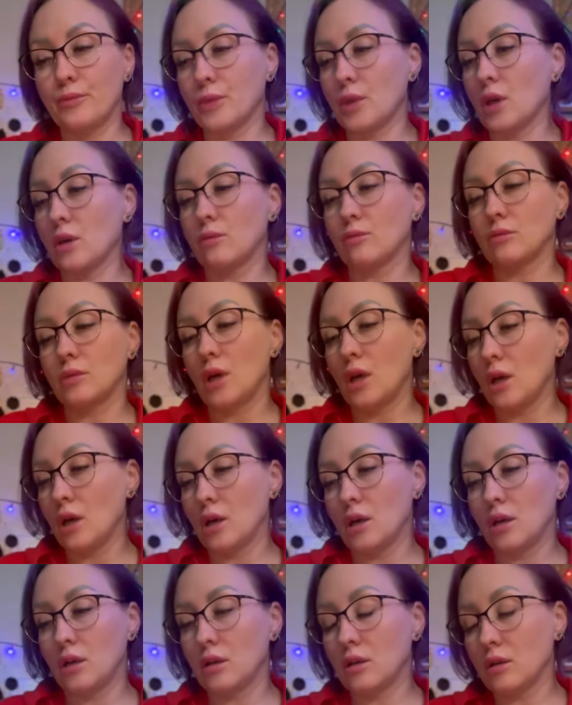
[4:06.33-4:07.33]
там
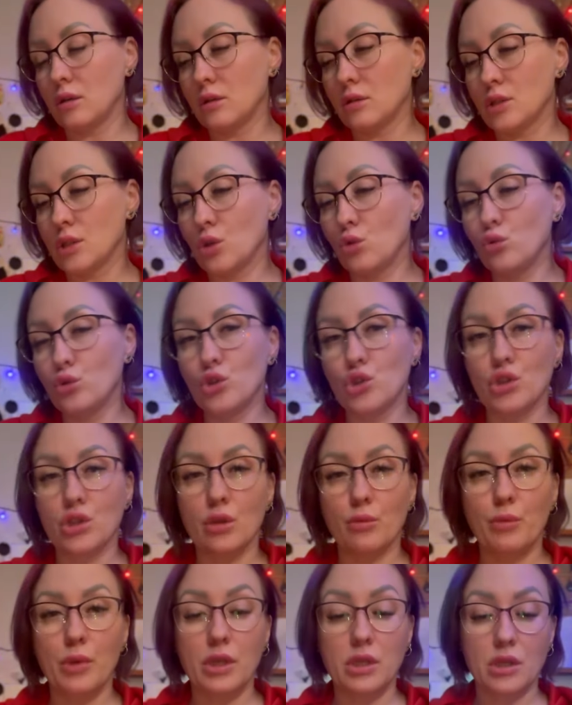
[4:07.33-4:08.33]
э, захочет
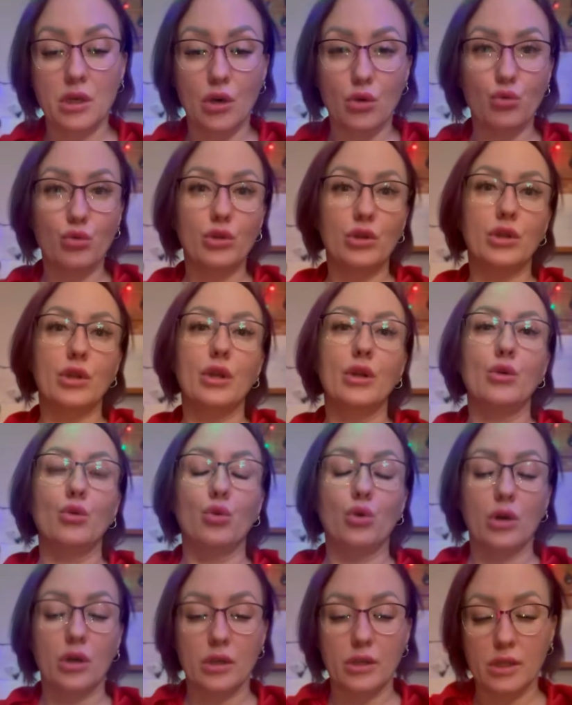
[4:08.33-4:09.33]
опять какой-то
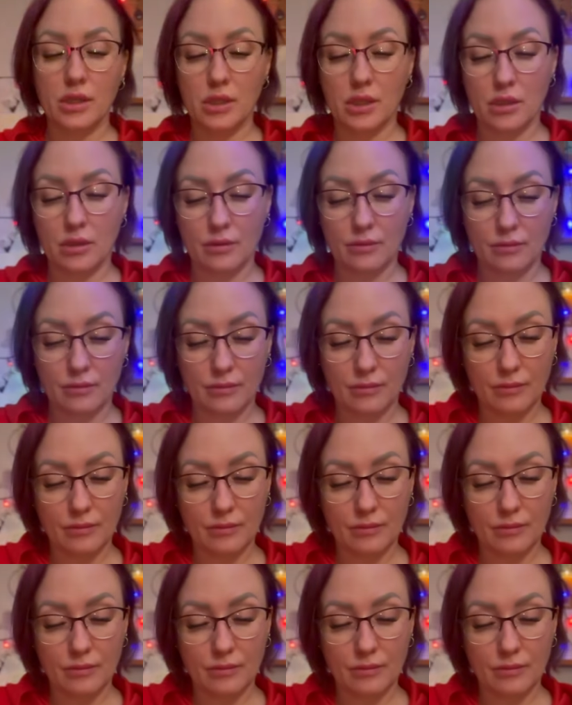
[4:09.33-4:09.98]
легкости.